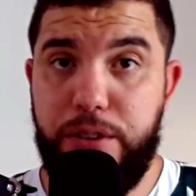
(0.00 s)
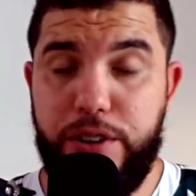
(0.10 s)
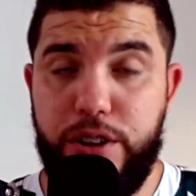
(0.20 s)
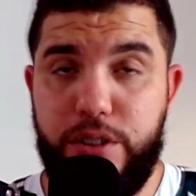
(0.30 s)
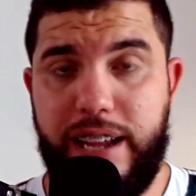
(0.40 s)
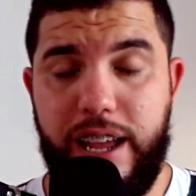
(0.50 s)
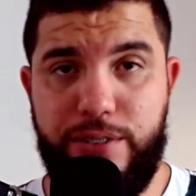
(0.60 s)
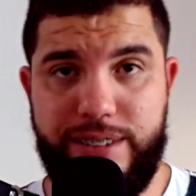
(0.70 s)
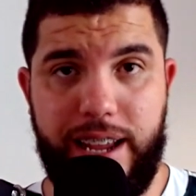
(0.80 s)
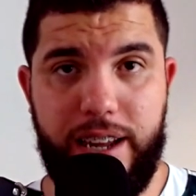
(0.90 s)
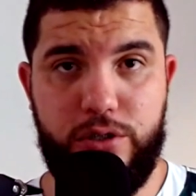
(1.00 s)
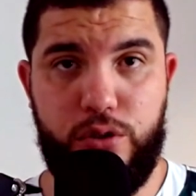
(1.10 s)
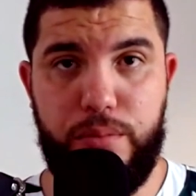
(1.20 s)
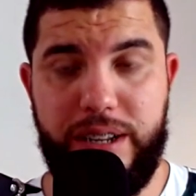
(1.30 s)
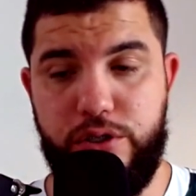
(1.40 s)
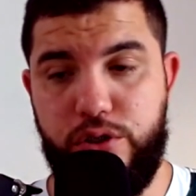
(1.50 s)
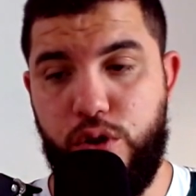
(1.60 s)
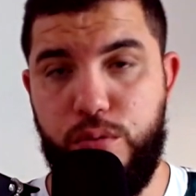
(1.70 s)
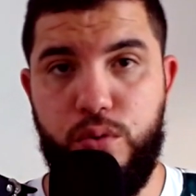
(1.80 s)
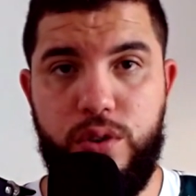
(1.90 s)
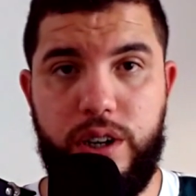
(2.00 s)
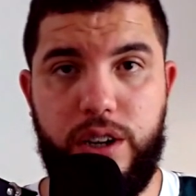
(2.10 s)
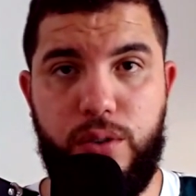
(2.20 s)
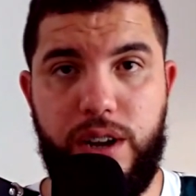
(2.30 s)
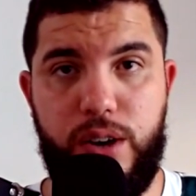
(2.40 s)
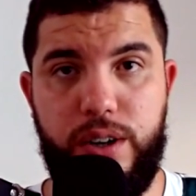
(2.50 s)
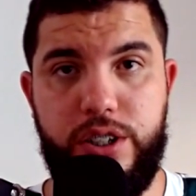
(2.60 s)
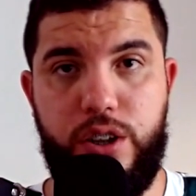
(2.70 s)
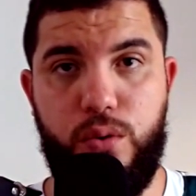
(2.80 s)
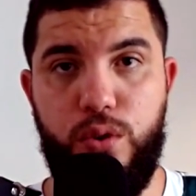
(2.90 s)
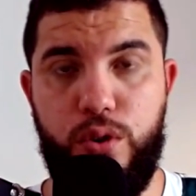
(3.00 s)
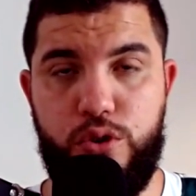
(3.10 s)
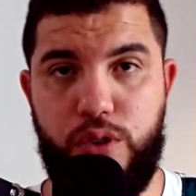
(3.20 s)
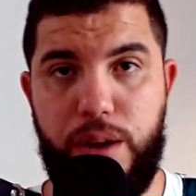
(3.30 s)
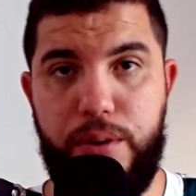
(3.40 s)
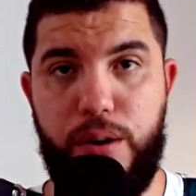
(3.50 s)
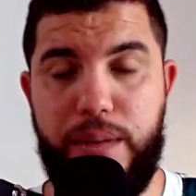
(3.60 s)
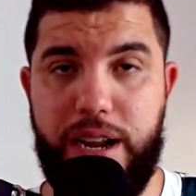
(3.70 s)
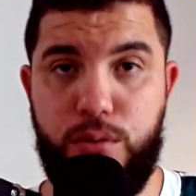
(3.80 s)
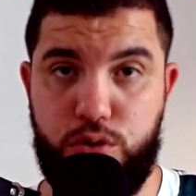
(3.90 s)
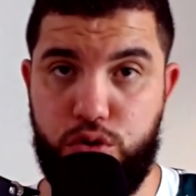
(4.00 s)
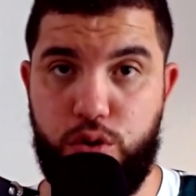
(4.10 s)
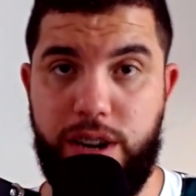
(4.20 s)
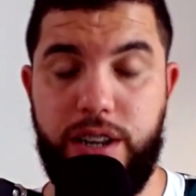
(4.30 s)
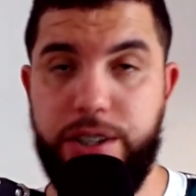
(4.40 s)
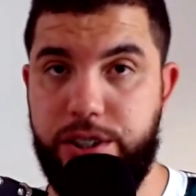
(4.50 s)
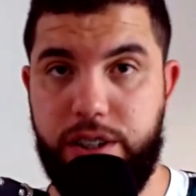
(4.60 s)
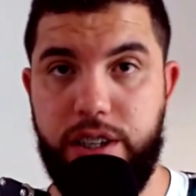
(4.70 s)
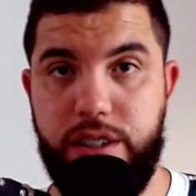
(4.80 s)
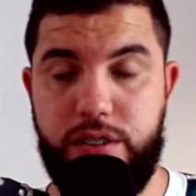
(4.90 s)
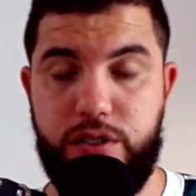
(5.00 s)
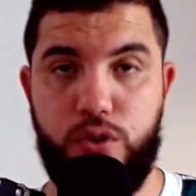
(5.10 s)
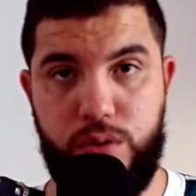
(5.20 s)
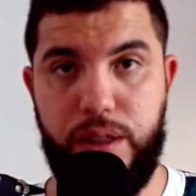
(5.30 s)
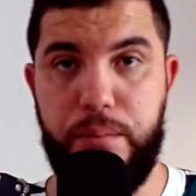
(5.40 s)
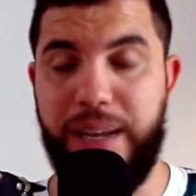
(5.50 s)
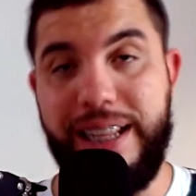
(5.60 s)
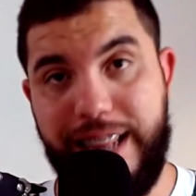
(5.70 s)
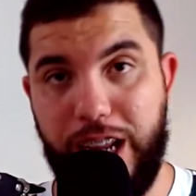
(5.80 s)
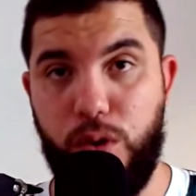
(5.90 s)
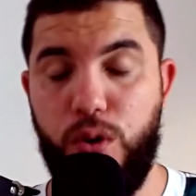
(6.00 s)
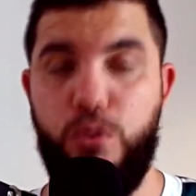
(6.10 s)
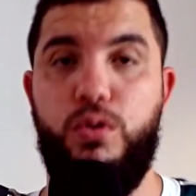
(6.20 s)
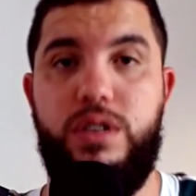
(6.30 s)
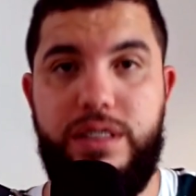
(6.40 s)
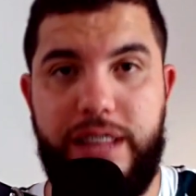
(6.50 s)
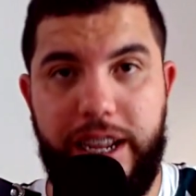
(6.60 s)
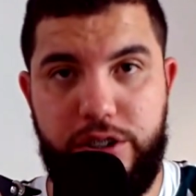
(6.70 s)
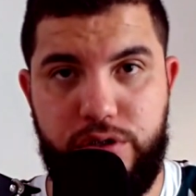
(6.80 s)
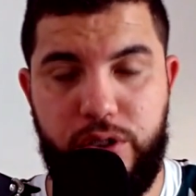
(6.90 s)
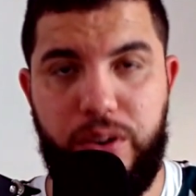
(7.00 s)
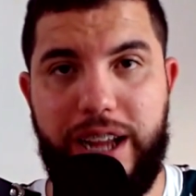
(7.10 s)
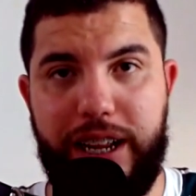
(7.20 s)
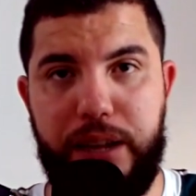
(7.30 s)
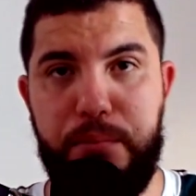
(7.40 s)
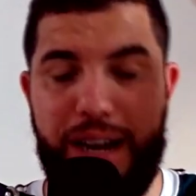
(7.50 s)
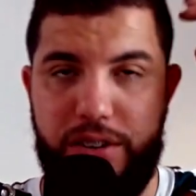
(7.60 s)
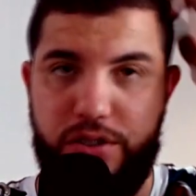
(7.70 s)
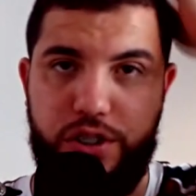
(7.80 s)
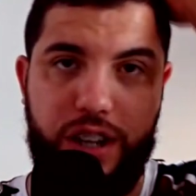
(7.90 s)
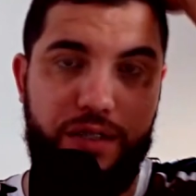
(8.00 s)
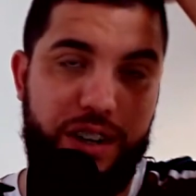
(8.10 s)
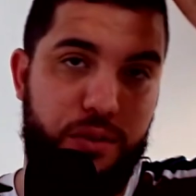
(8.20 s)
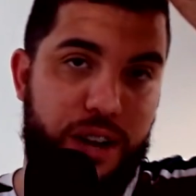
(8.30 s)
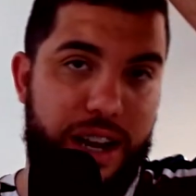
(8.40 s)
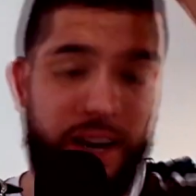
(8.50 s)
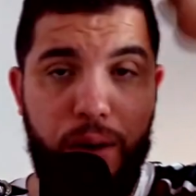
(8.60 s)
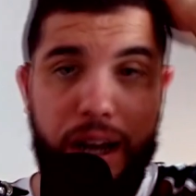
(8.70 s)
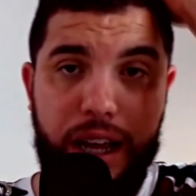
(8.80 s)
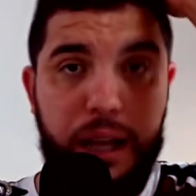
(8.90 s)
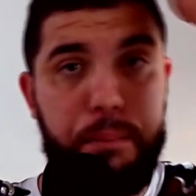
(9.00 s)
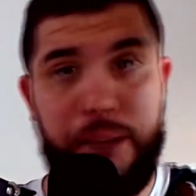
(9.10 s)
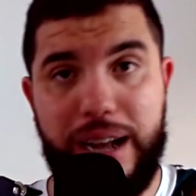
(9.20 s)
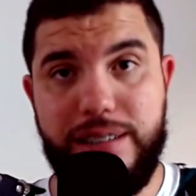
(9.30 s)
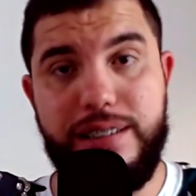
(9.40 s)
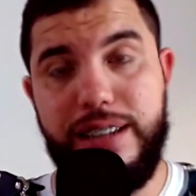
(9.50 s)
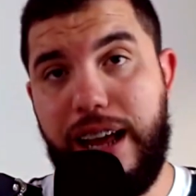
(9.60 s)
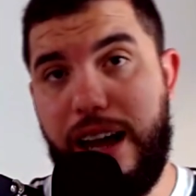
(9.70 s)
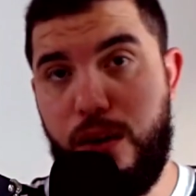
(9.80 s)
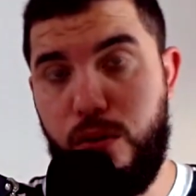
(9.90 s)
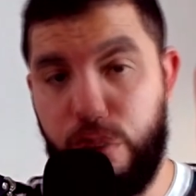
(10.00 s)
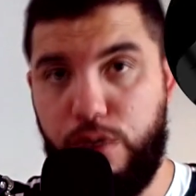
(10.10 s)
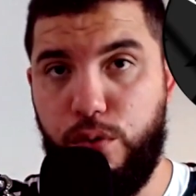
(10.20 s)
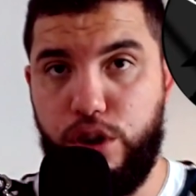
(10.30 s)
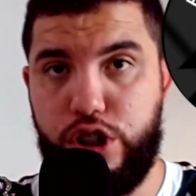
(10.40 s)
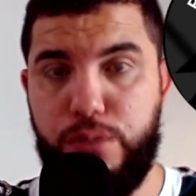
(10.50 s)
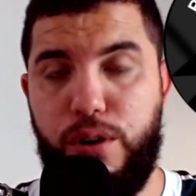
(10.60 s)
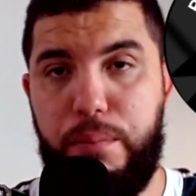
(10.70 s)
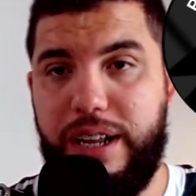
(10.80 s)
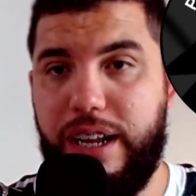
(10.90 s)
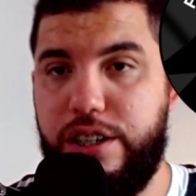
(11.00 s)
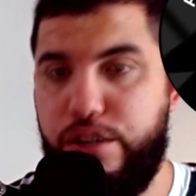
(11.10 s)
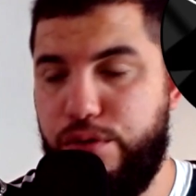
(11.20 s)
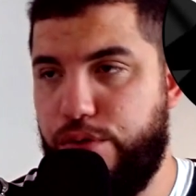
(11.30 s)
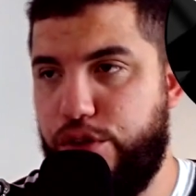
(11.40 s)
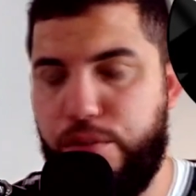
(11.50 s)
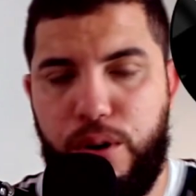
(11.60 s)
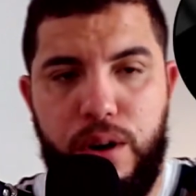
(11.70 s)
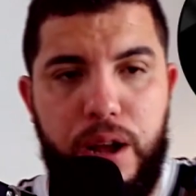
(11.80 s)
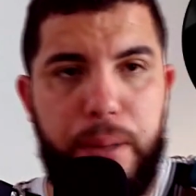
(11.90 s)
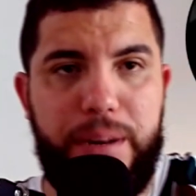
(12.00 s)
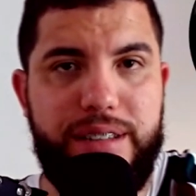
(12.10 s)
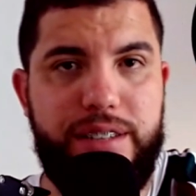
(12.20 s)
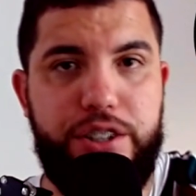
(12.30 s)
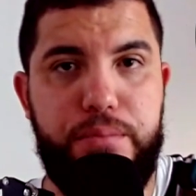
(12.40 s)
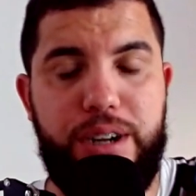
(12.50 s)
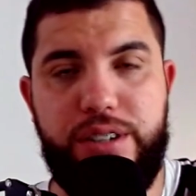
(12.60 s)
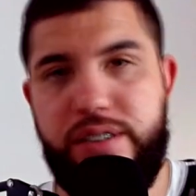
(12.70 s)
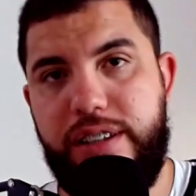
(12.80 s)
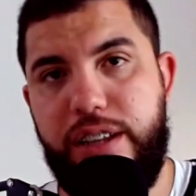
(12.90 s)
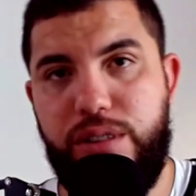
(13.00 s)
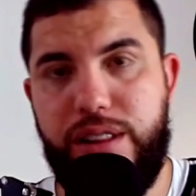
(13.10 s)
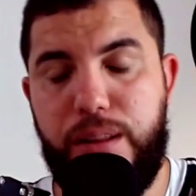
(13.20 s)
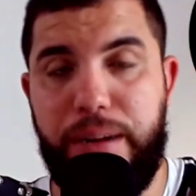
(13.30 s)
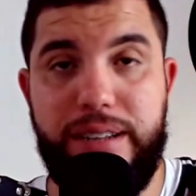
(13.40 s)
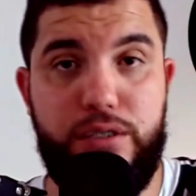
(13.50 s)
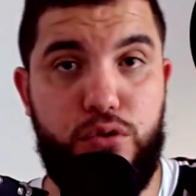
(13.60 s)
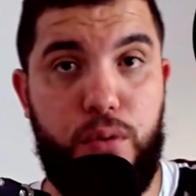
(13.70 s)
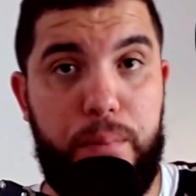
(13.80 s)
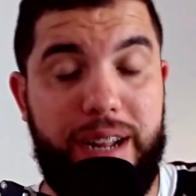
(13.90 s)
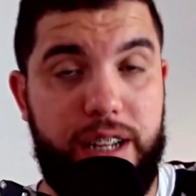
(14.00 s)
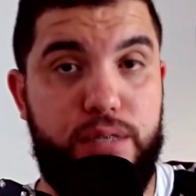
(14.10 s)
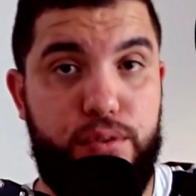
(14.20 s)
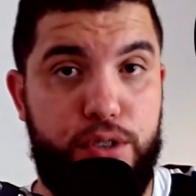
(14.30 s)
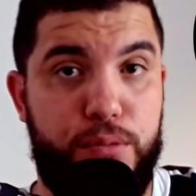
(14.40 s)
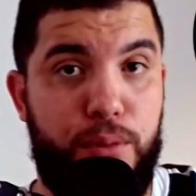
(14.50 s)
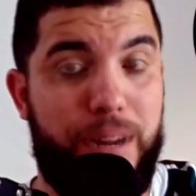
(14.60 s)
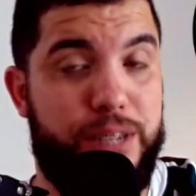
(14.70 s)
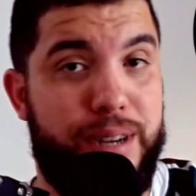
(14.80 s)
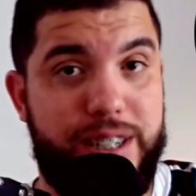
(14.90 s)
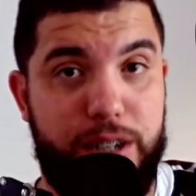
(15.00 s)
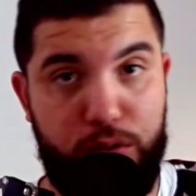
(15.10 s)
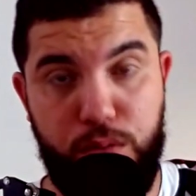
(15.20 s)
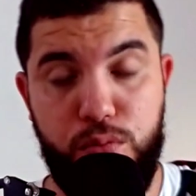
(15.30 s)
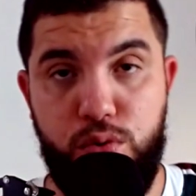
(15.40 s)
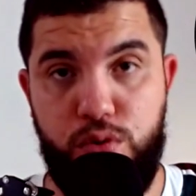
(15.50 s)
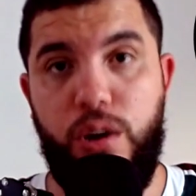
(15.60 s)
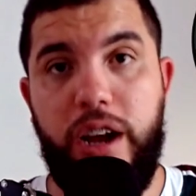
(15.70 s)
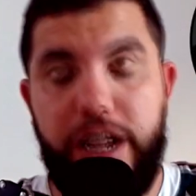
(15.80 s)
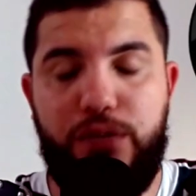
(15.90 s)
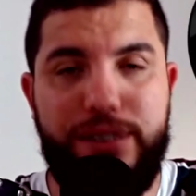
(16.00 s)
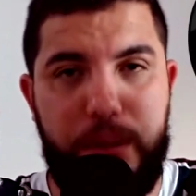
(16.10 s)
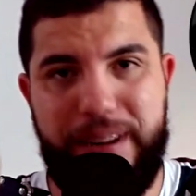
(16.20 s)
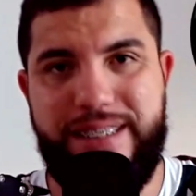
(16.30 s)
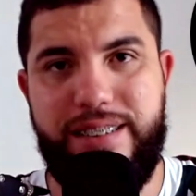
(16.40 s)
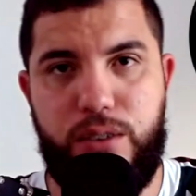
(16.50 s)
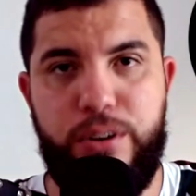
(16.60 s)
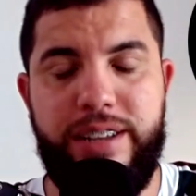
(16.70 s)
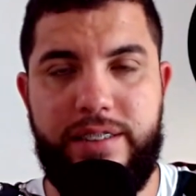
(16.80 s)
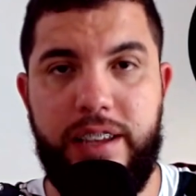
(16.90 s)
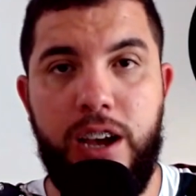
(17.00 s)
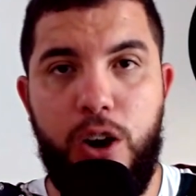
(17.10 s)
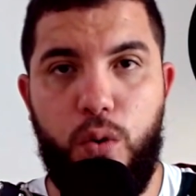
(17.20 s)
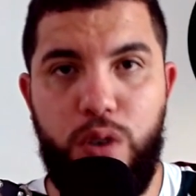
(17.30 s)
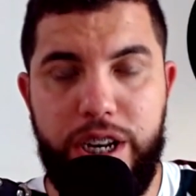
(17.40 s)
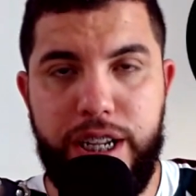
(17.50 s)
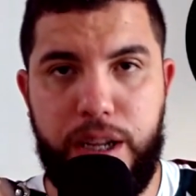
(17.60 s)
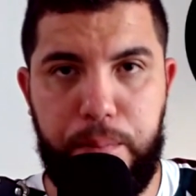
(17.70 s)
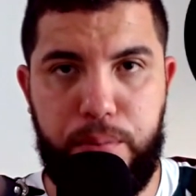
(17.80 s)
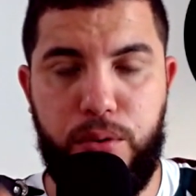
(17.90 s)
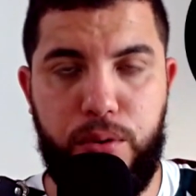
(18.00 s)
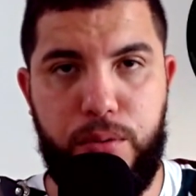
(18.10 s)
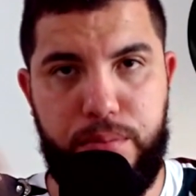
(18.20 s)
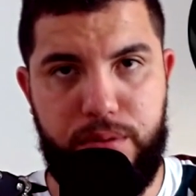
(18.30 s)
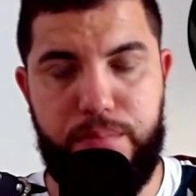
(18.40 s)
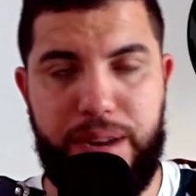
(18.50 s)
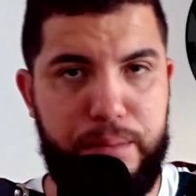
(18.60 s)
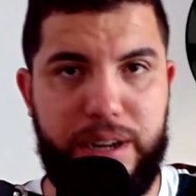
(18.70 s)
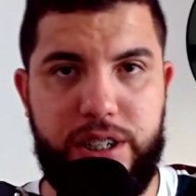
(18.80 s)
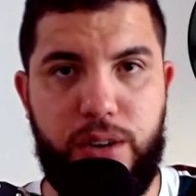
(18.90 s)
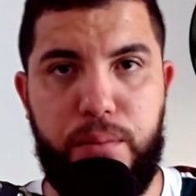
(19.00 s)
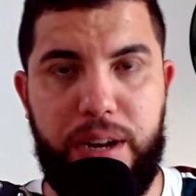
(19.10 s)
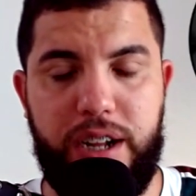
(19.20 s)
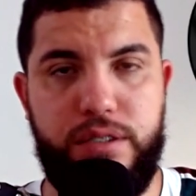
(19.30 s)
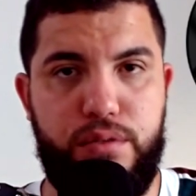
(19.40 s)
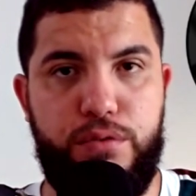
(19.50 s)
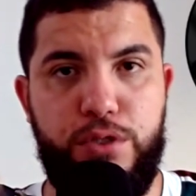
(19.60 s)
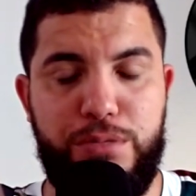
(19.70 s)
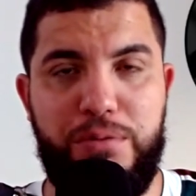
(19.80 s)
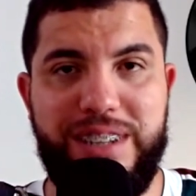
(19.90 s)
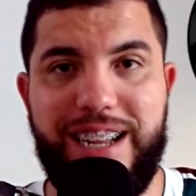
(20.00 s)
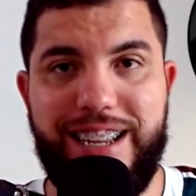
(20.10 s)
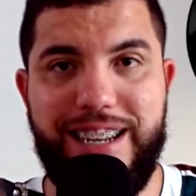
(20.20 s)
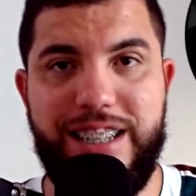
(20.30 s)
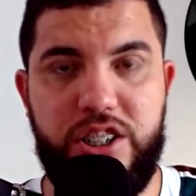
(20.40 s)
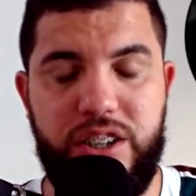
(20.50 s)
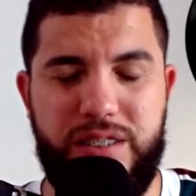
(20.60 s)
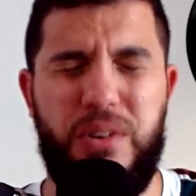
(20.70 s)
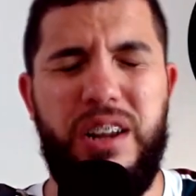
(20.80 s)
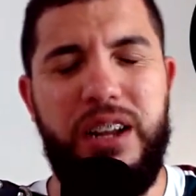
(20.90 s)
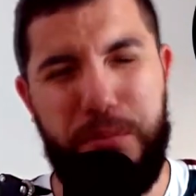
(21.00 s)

bem-vindo, você guerreiro, você guerreira de todo o Brasil, de todo mundo. Aqui é o canal Raiz Tricolor, eu sou Gabriel Amaral, eu sou jornalista e sou também tricolor. Deixe o seu like aqui embaixo, se inscreva aqui no canal e passe na OneFootball, aplicativo de futebol presente em mais de 180 países, o aplicativo de futebol mais baixado no mundo e que você precisa conhecer. O link para baixar o aplicativo OneFootball vai estar tá aqui na descrição.